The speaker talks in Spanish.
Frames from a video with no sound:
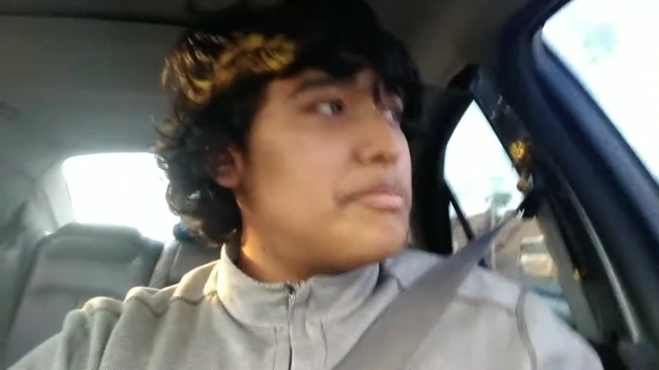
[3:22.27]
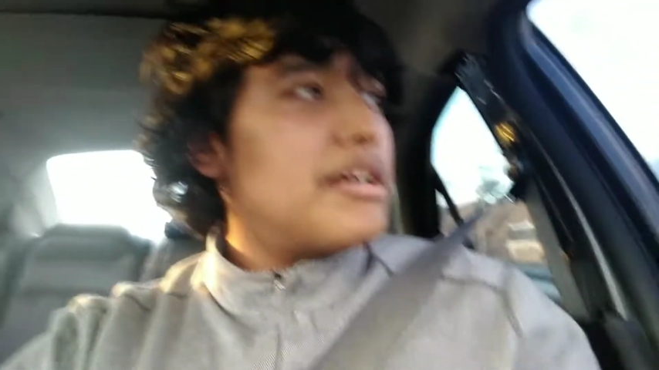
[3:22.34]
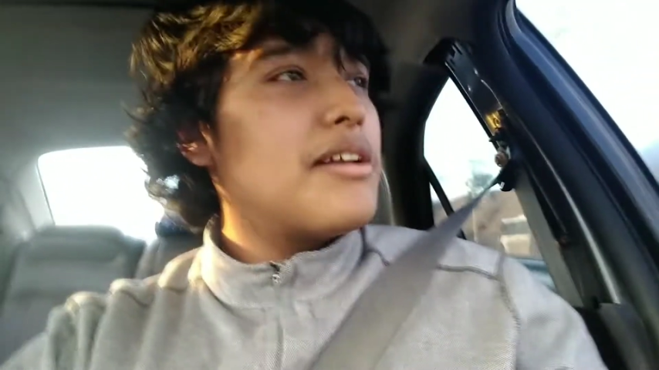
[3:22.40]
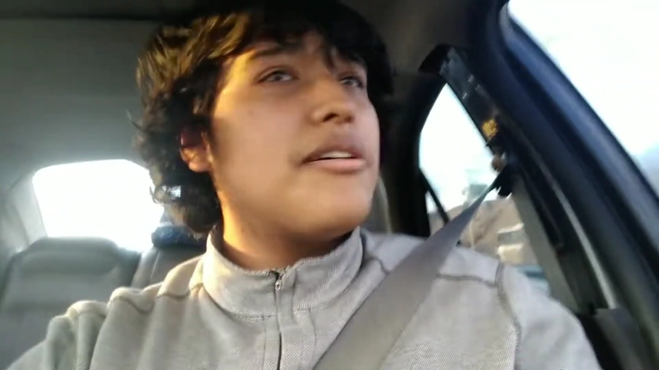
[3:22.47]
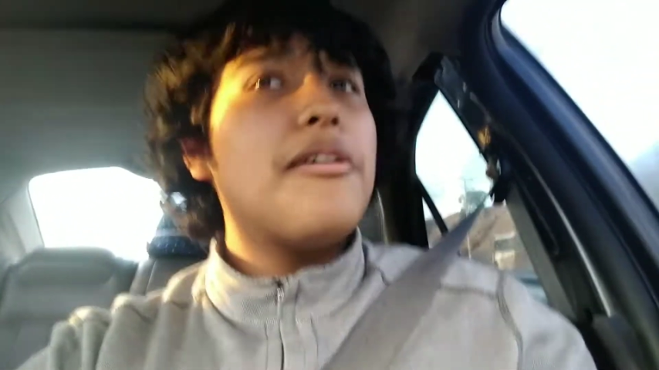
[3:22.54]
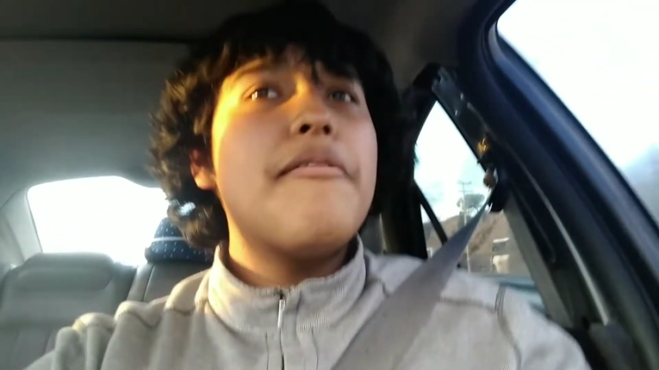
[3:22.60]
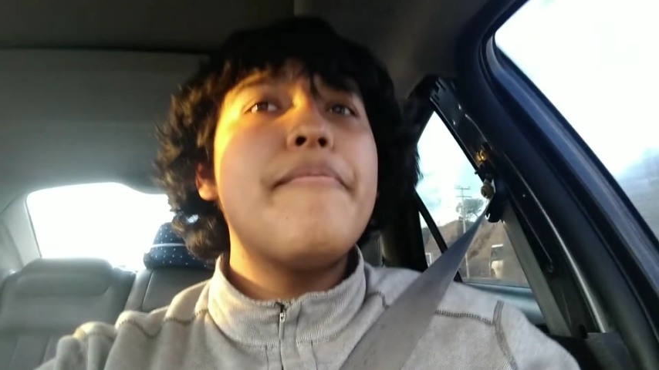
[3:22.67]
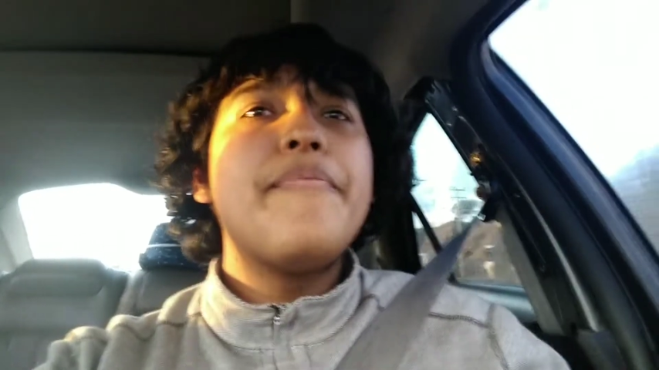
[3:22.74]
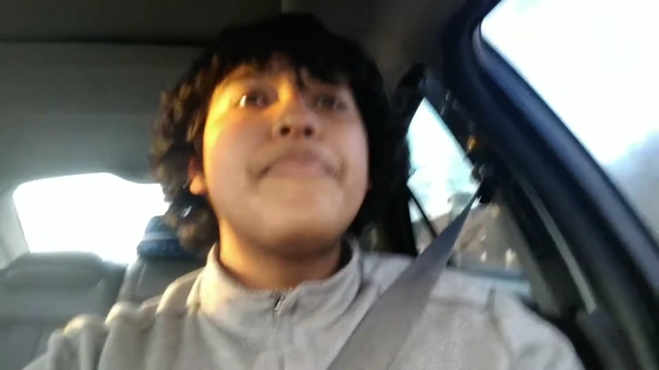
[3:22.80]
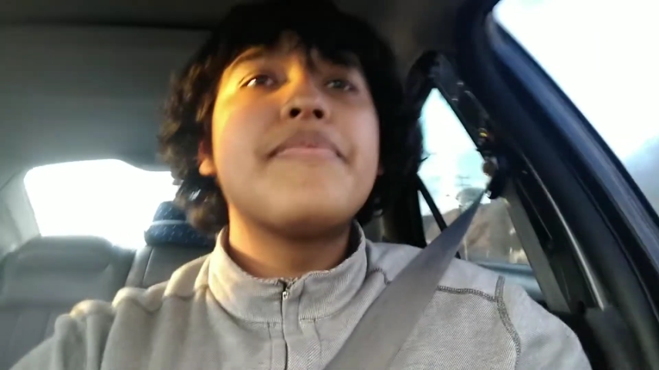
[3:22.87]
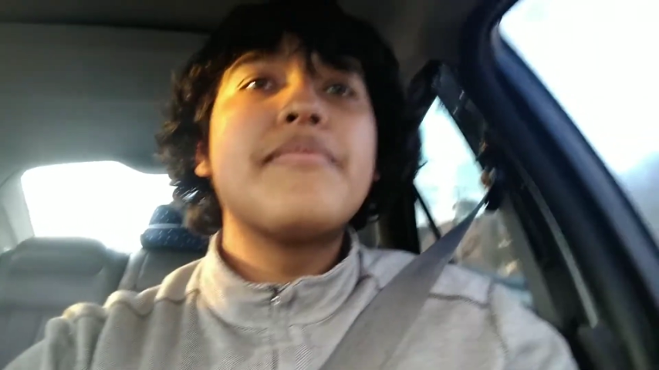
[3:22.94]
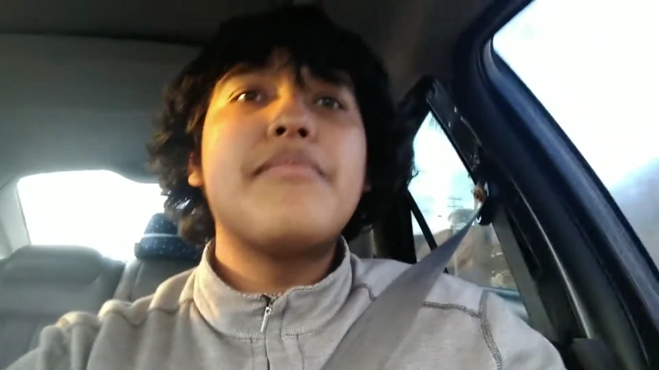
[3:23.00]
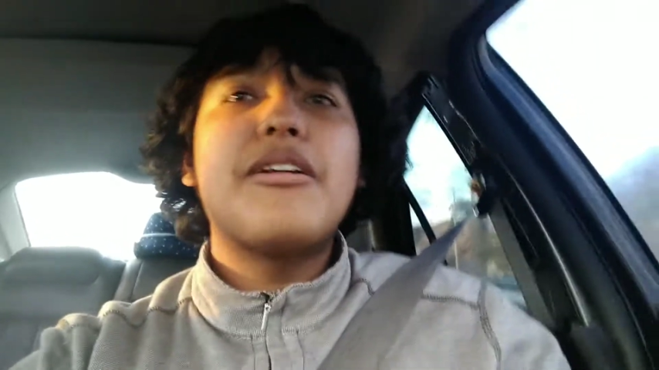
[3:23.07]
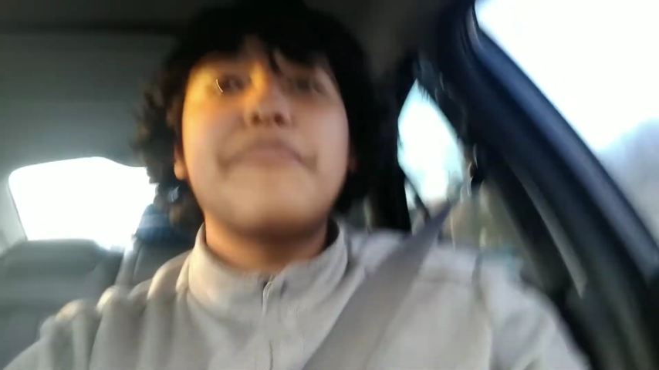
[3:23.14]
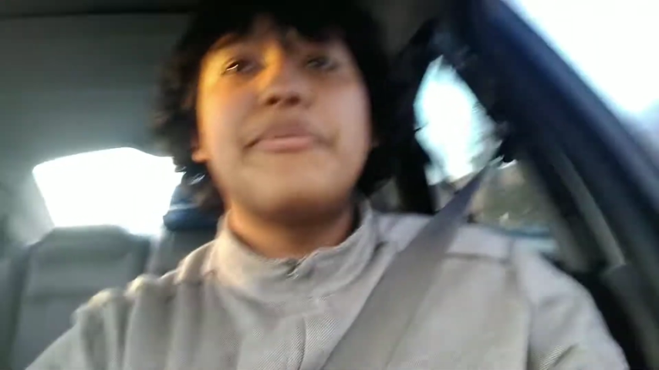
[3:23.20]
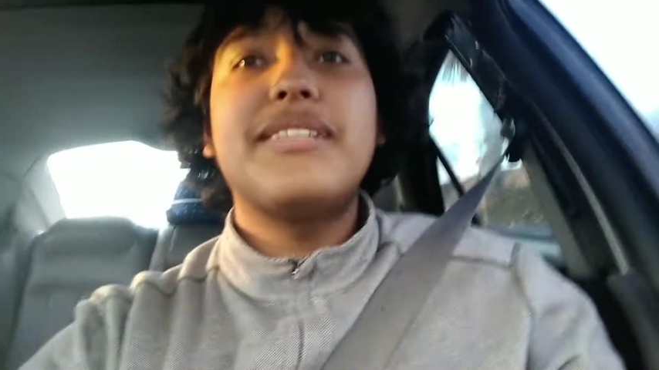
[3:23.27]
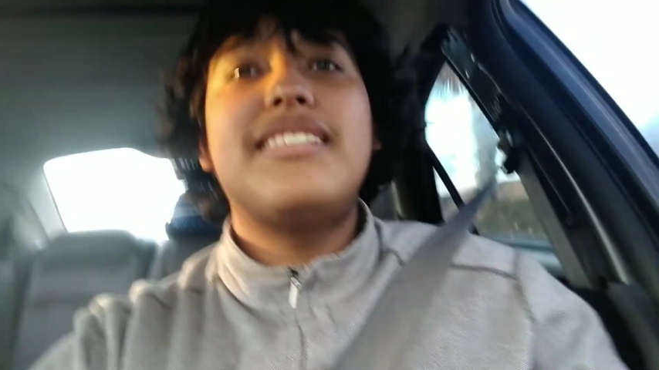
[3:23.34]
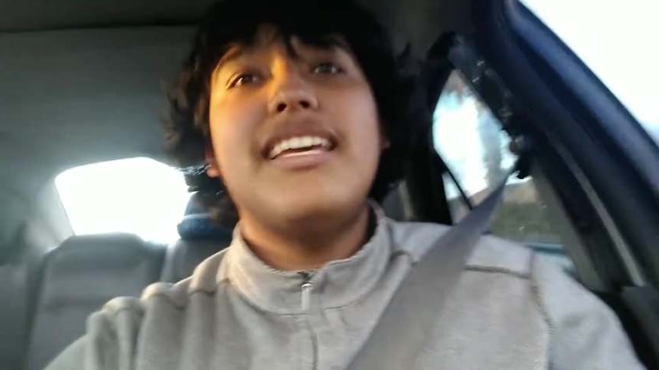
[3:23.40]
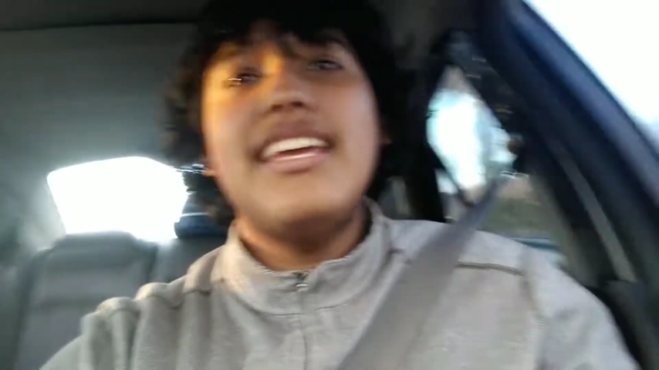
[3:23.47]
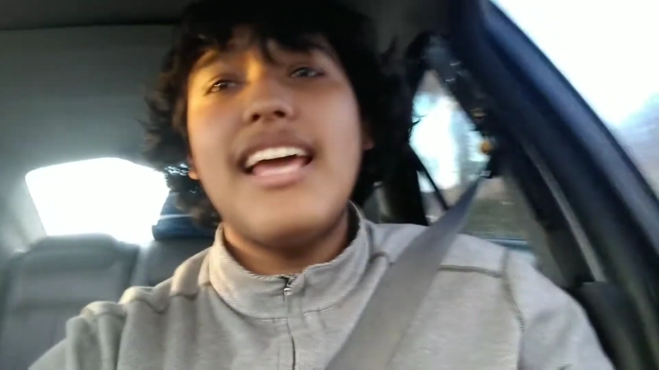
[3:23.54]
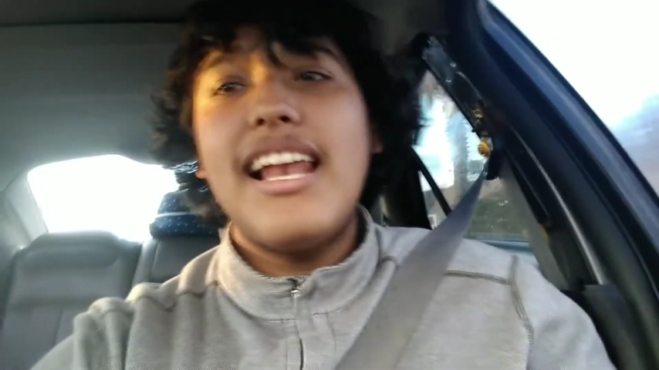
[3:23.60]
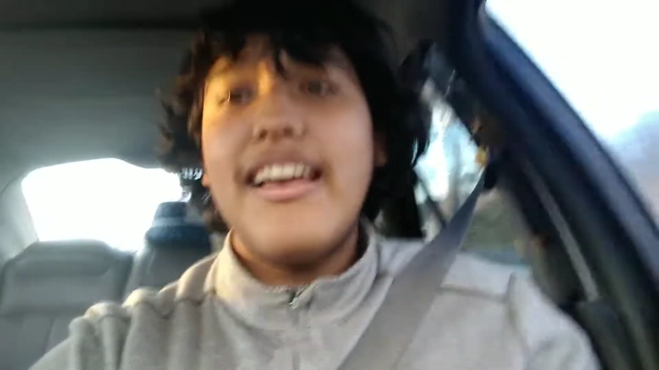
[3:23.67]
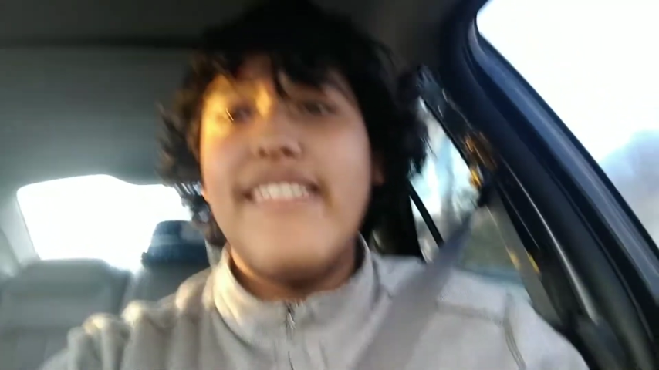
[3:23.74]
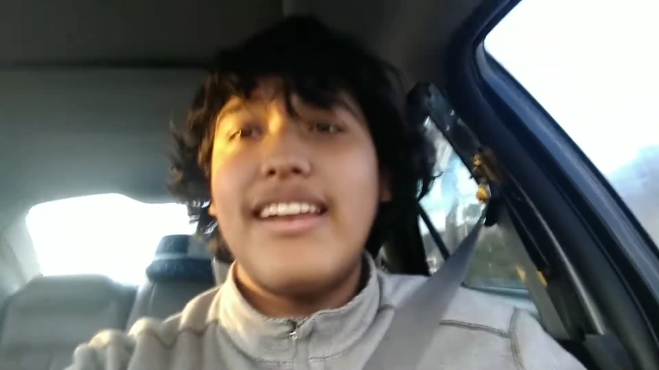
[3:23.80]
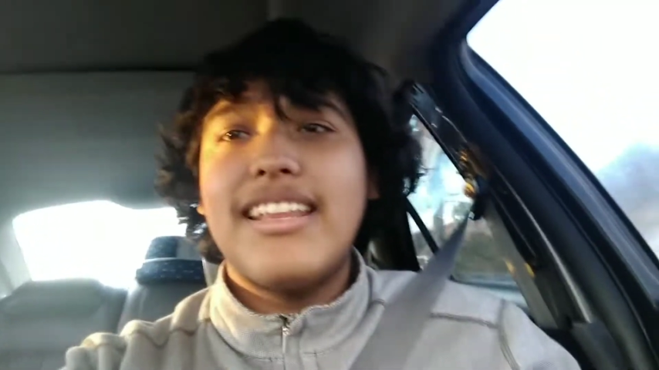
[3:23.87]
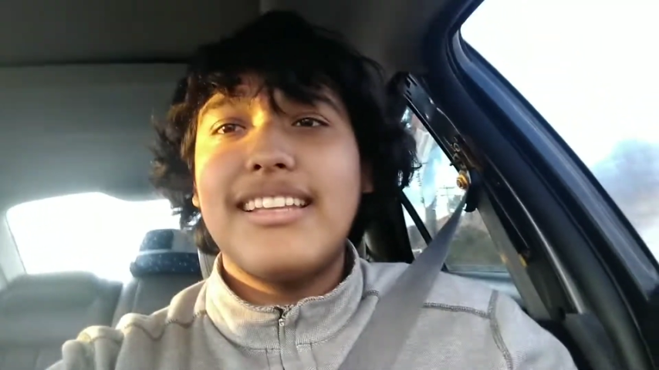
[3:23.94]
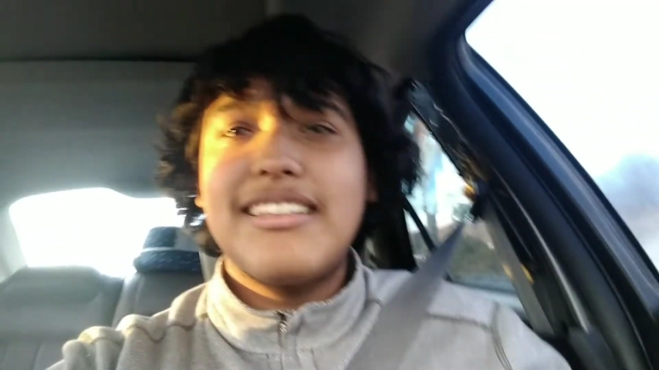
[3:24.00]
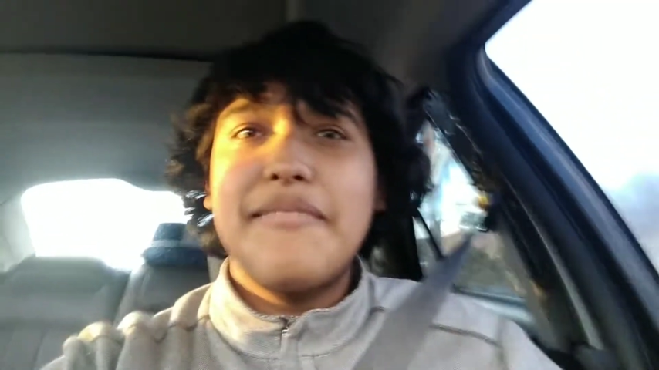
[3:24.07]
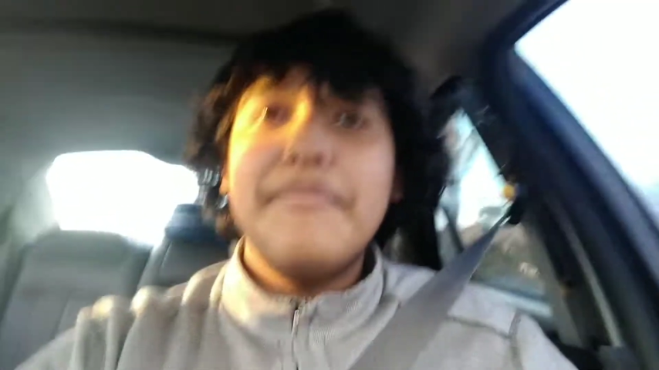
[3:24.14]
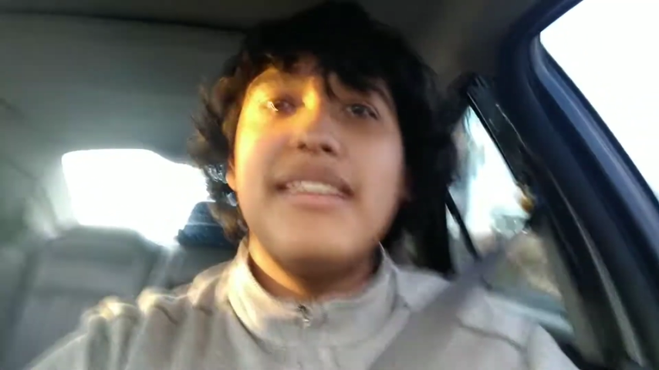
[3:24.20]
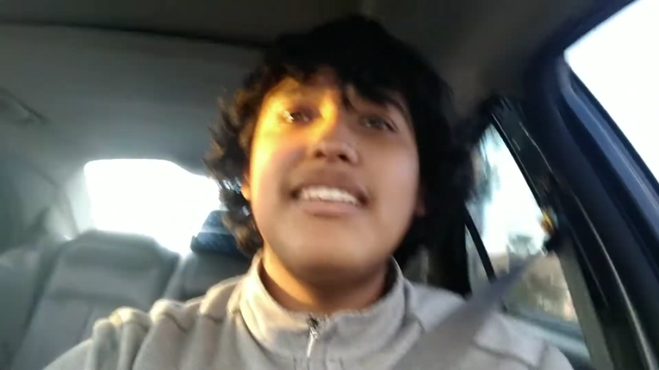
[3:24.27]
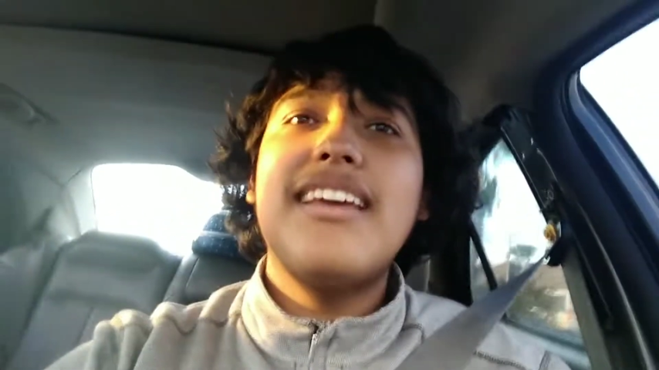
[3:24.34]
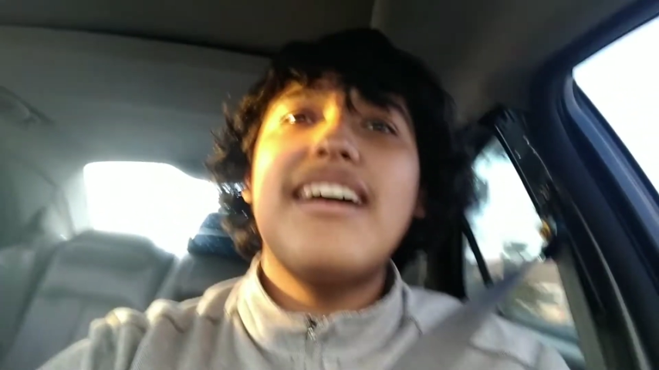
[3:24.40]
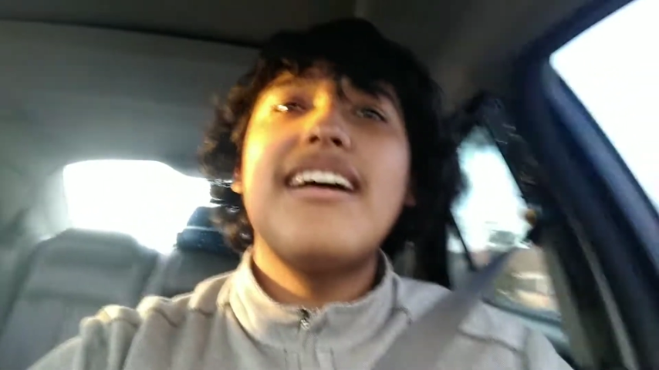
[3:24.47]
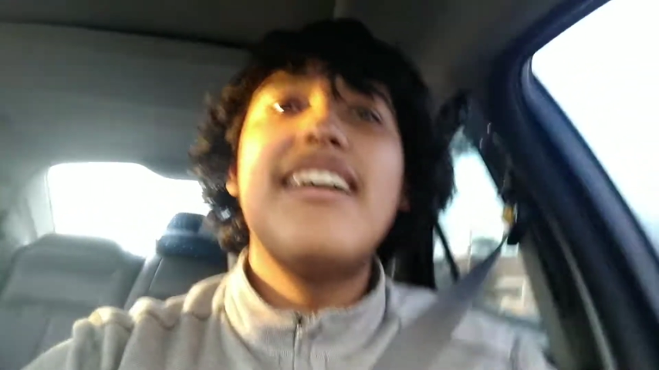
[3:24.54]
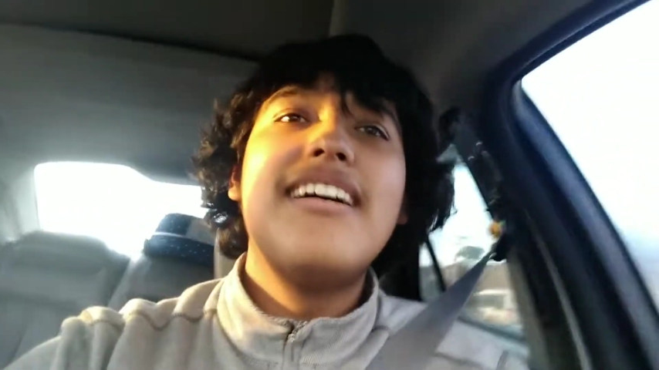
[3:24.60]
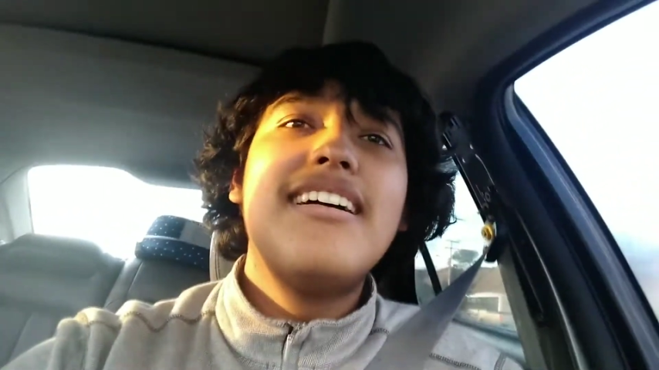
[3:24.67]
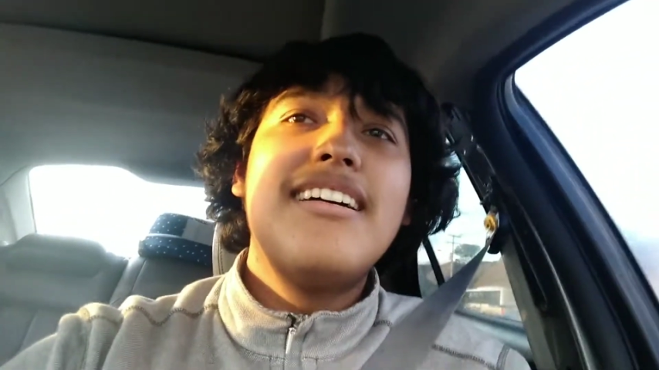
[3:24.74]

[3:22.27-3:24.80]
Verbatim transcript: Pero, pero pues sí, ya la verdad también ya,